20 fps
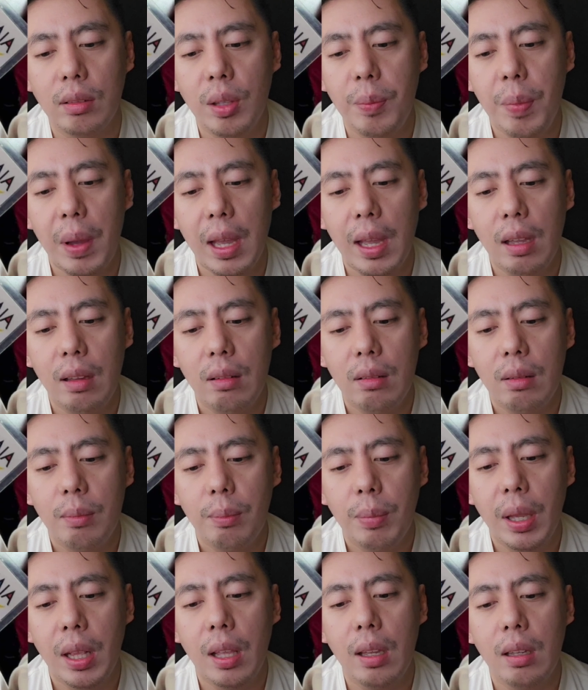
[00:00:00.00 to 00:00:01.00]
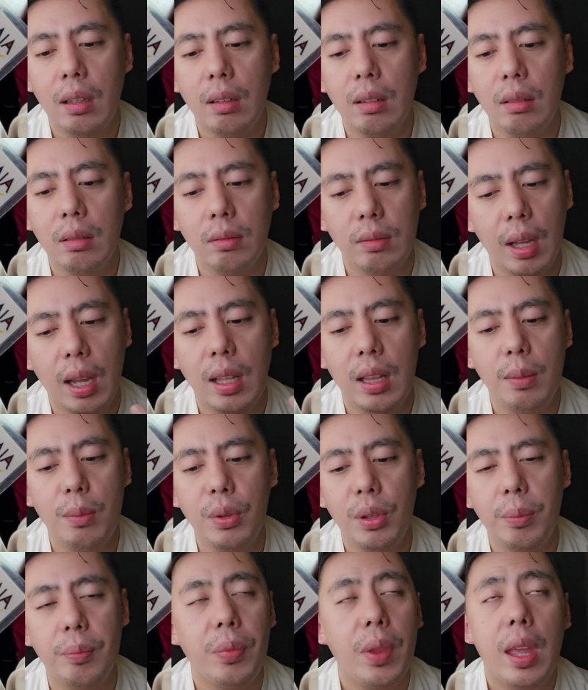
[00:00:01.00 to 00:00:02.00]
di ba? Parang,
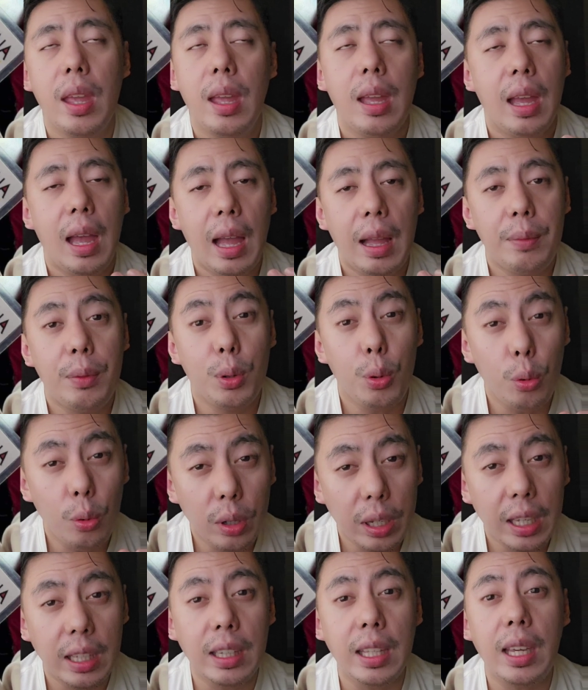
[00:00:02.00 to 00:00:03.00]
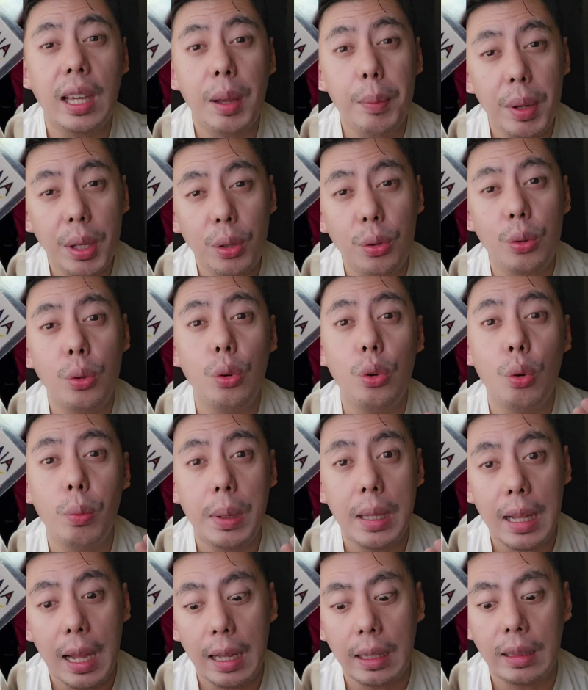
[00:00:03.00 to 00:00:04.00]
alam ah, kung hindi ka marunong
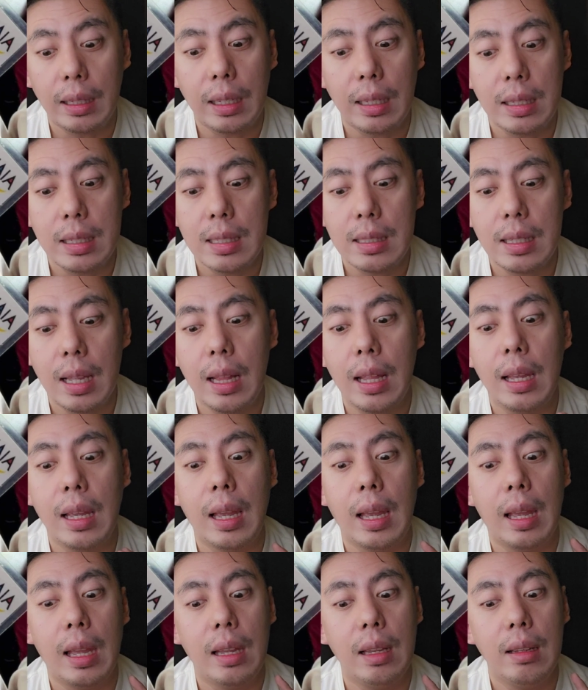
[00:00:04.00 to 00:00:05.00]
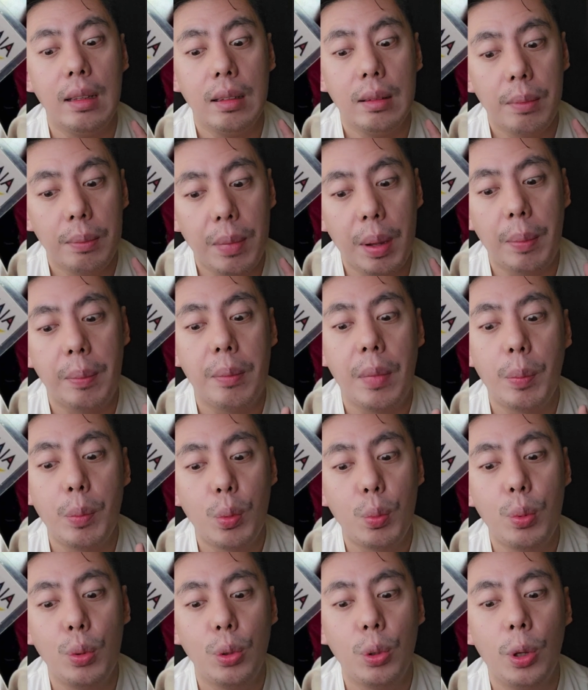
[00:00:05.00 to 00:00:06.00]
kumilatis, talagang
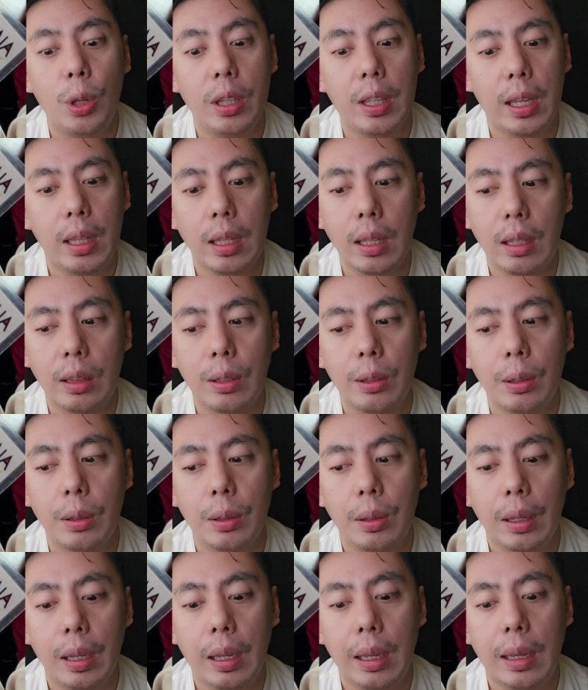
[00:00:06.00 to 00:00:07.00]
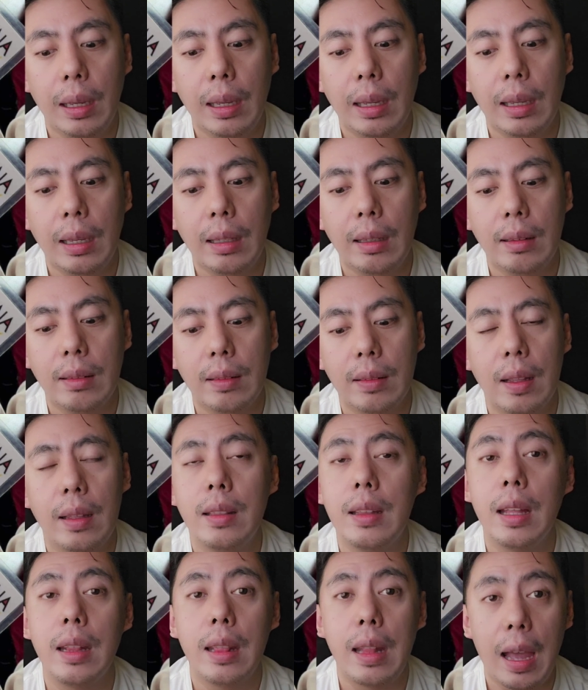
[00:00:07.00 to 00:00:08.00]
mabubudol ka dito. And
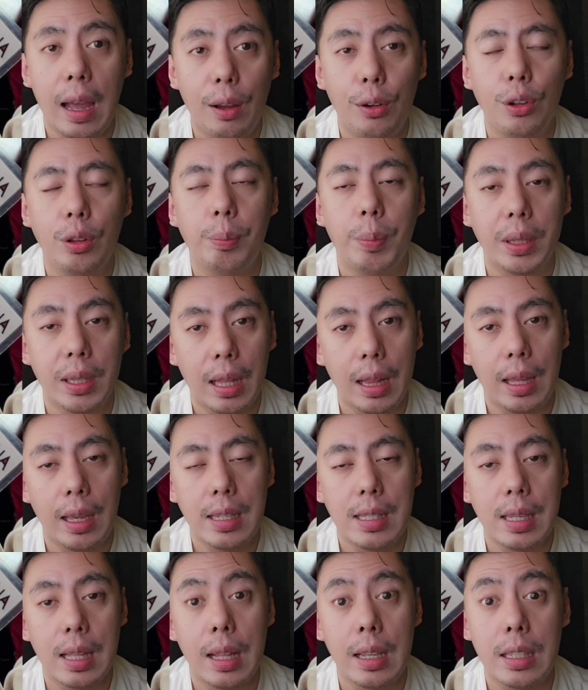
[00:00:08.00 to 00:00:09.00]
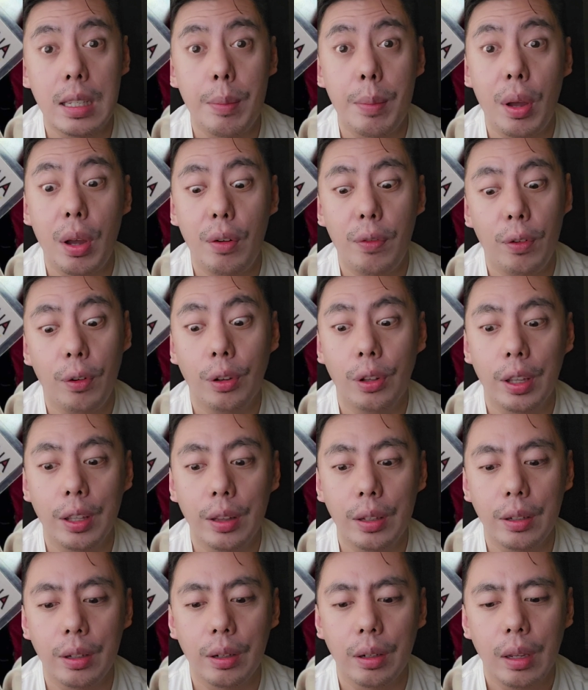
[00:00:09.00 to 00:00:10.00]
nanakot pa talaga sila sa mga
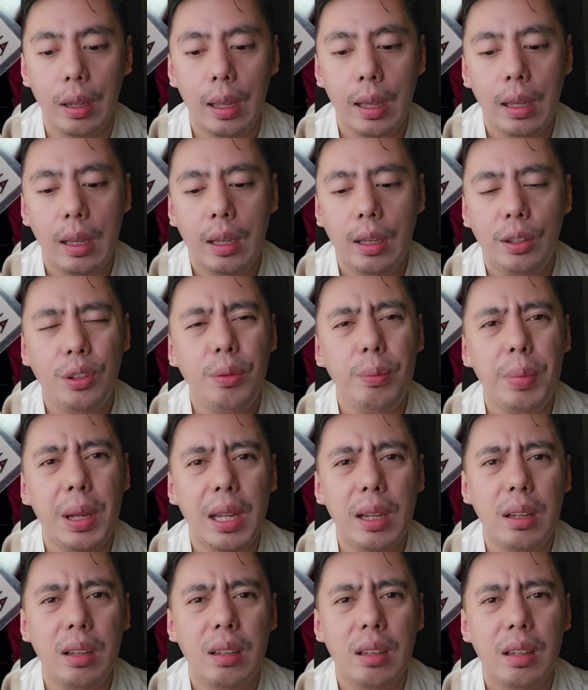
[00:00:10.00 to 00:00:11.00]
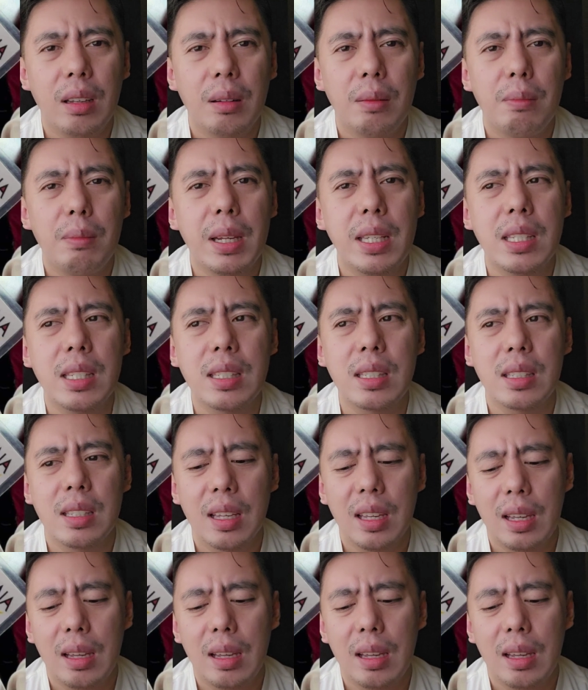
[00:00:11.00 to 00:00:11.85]
foreigner. Yun bang mas